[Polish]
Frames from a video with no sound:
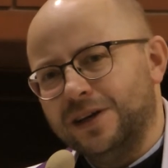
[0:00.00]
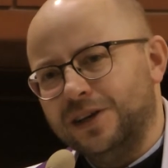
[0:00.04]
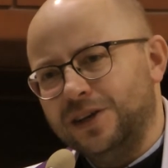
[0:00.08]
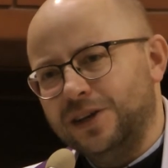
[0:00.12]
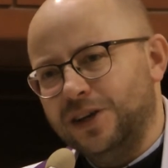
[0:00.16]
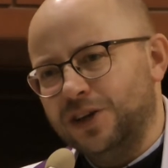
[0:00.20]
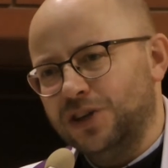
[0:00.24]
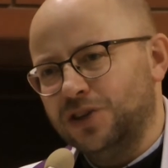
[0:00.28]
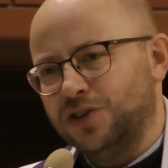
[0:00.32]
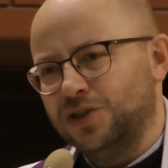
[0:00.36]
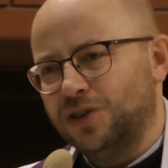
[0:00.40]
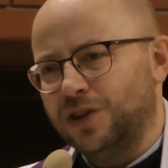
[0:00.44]

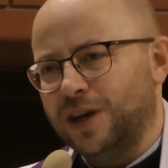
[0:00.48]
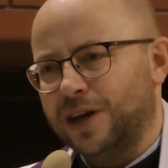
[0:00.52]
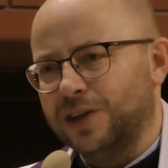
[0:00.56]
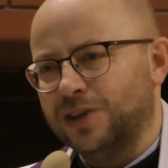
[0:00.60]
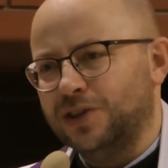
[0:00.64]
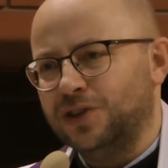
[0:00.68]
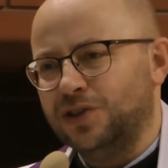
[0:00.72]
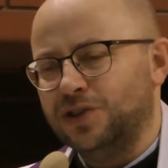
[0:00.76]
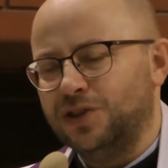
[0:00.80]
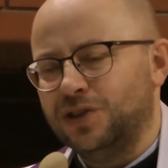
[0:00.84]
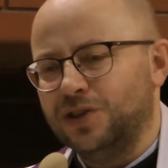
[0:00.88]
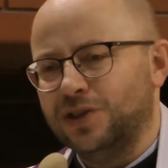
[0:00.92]
jeszcze
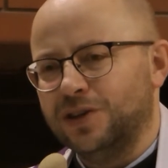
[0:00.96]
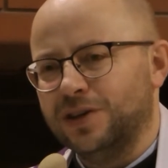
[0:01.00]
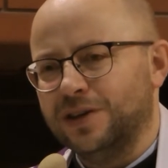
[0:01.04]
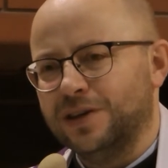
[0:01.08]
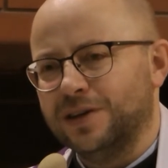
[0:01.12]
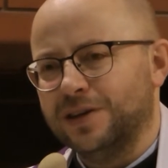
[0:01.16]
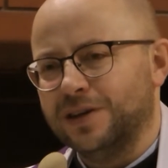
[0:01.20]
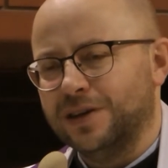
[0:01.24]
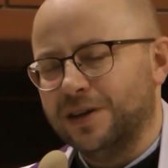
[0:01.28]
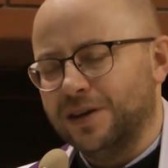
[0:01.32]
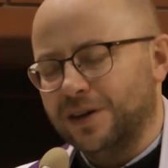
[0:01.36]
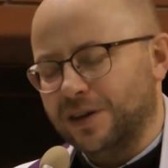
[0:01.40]
jakiś
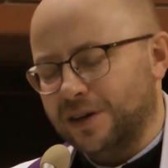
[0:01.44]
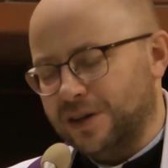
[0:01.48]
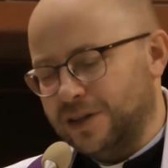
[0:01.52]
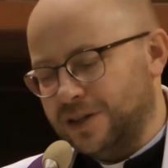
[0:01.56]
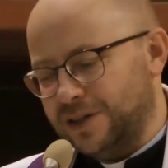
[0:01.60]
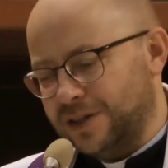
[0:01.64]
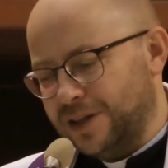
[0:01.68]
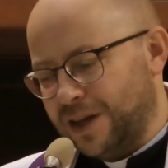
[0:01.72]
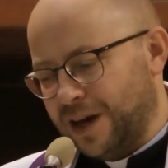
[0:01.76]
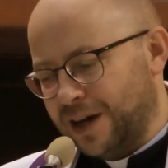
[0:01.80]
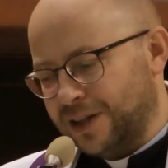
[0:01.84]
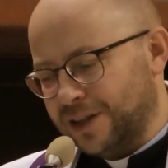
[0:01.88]

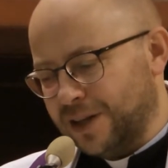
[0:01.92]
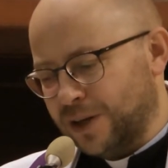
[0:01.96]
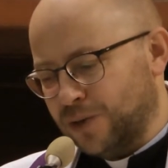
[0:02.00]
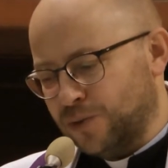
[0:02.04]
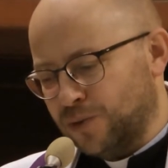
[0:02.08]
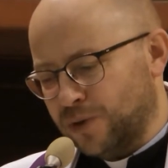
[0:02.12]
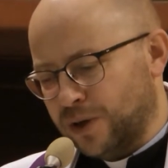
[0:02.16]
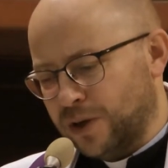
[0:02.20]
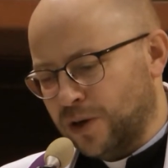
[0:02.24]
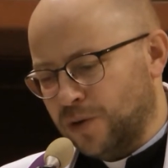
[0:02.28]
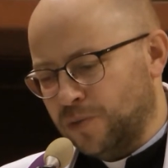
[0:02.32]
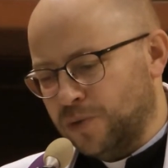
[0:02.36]
rys Jana,
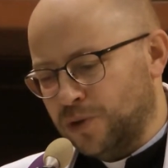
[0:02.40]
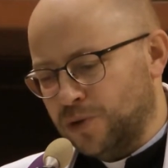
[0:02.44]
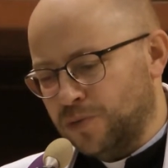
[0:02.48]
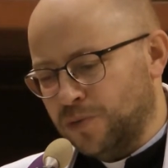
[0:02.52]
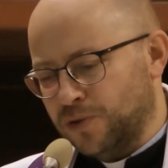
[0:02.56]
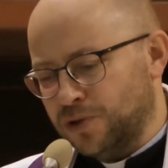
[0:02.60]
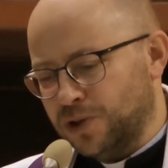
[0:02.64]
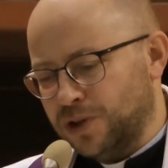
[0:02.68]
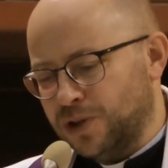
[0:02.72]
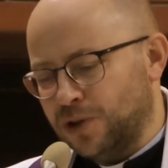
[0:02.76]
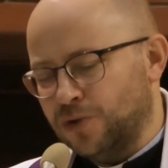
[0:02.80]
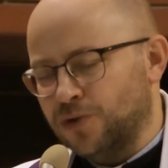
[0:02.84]
którego być
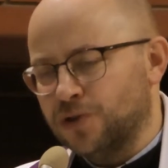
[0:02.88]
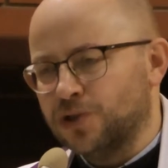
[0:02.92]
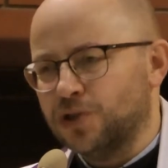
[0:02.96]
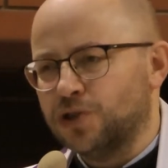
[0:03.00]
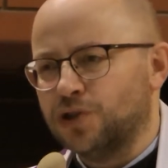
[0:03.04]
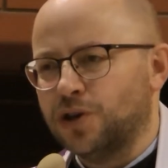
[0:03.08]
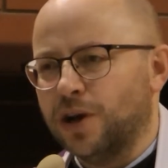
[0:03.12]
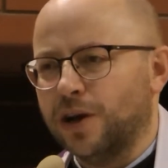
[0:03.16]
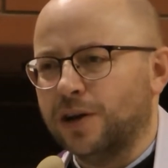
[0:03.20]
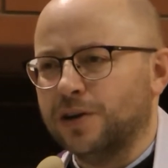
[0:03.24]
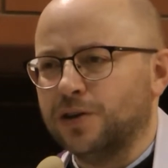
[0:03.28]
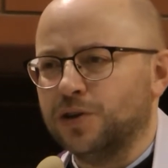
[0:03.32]
może nie
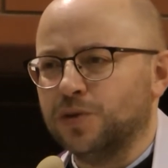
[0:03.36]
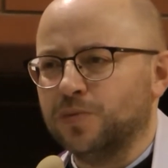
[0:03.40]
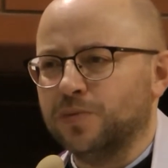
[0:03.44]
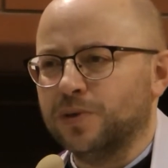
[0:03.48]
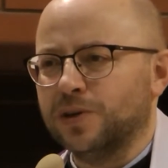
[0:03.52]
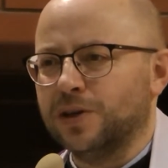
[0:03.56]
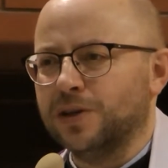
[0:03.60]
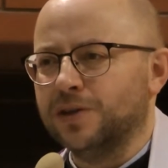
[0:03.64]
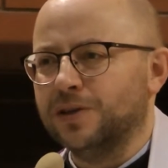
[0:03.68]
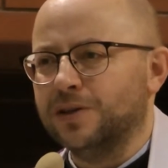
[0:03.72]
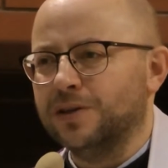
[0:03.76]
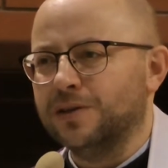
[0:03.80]

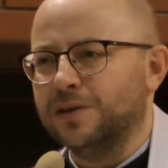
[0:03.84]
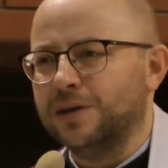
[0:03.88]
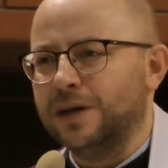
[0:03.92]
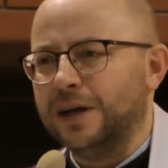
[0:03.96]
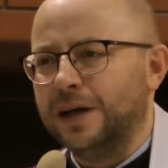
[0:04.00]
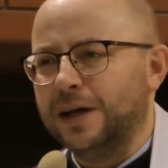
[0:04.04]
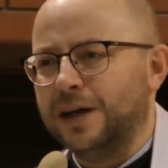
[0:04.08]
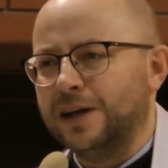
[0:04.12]
dostrzegliśmy, kiedy